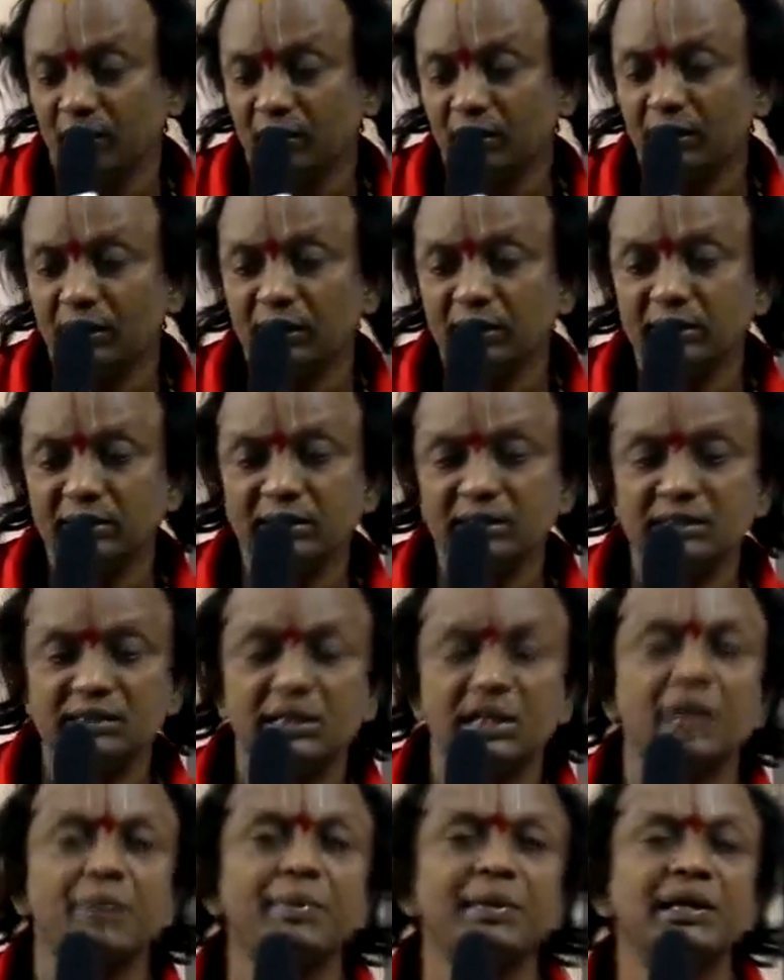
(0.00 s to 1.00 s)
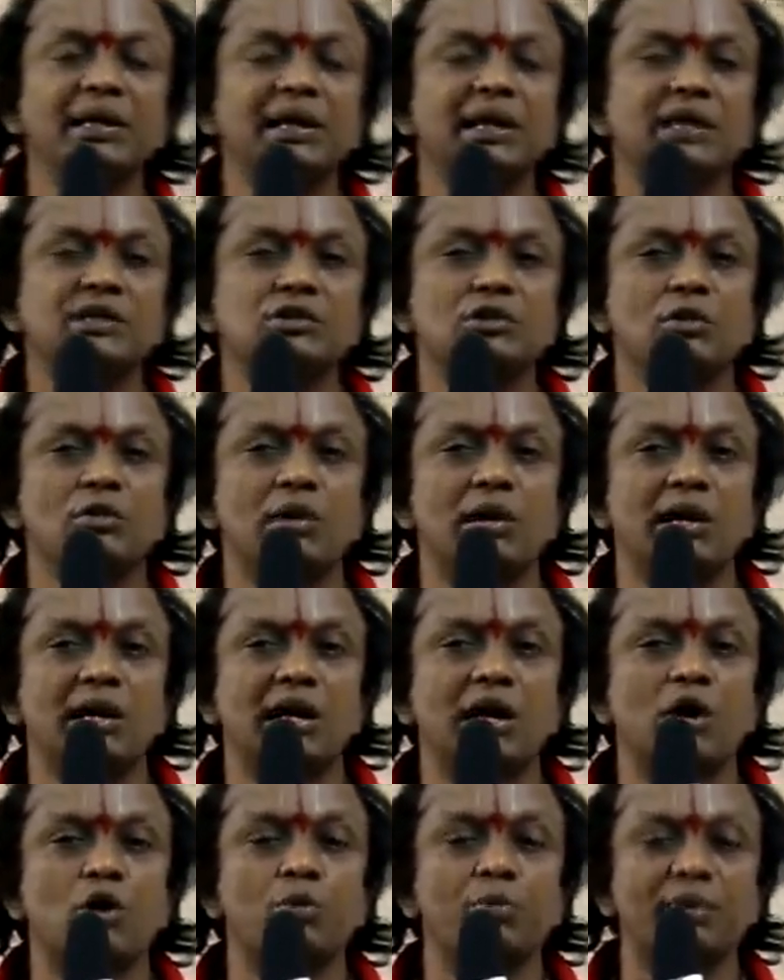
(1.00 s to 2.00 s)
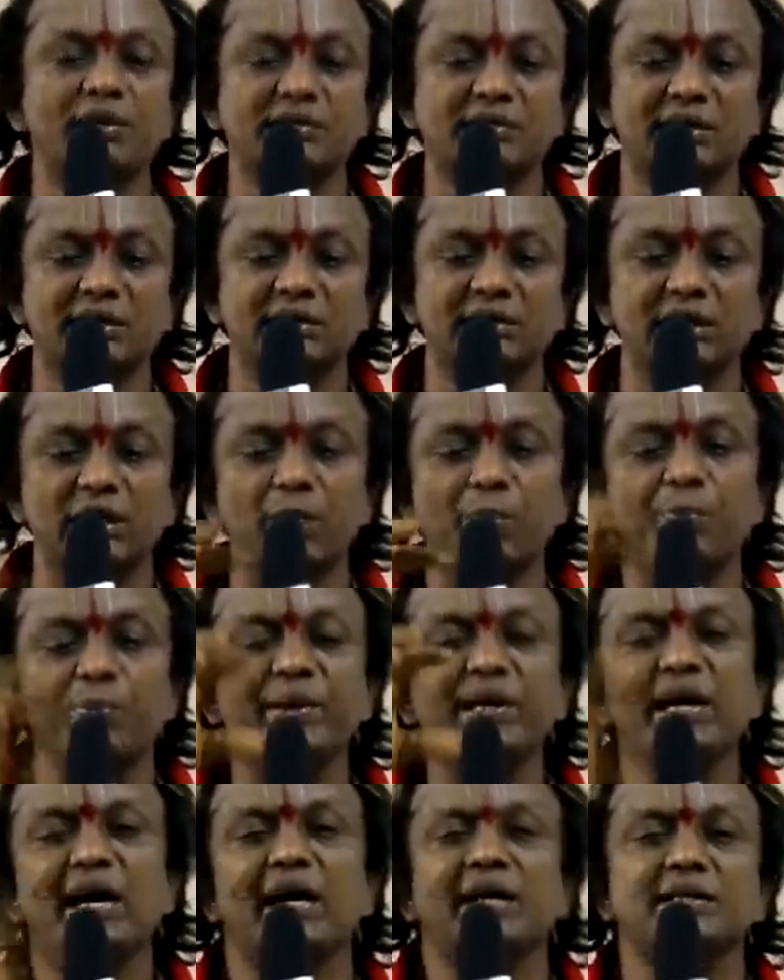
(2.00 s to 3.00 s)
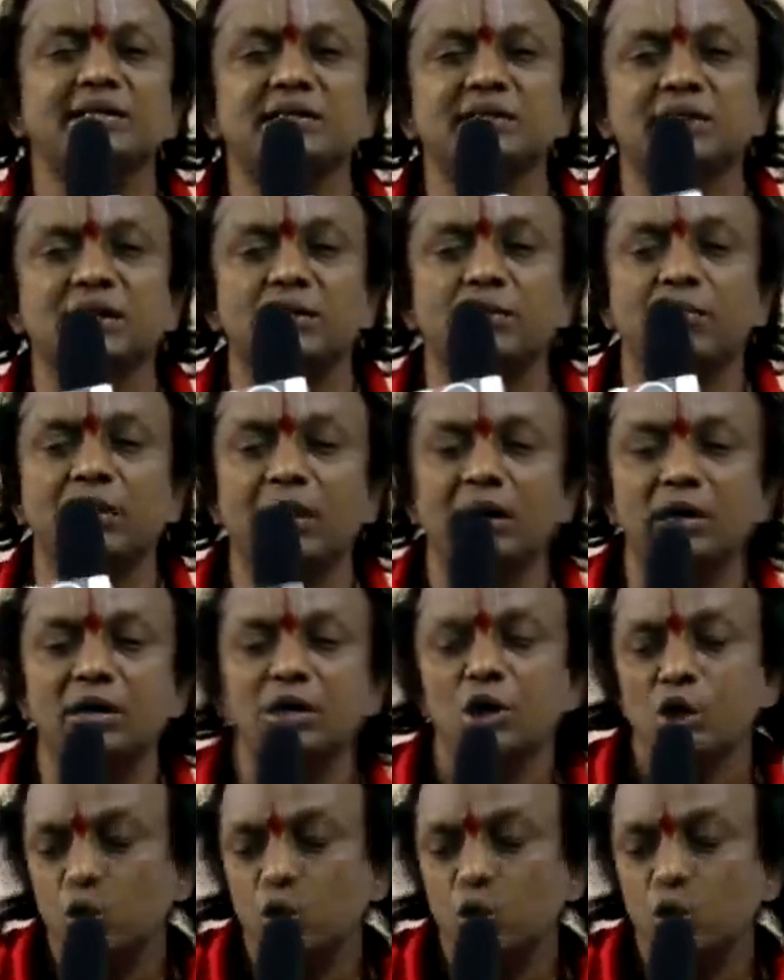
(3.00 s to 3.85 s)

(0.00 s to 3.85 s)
இந்த கட்டி சில பேர் என்னன்னு நான் நவபாசனத்தை எப்படி அறிஞ்சுக்கணும்னா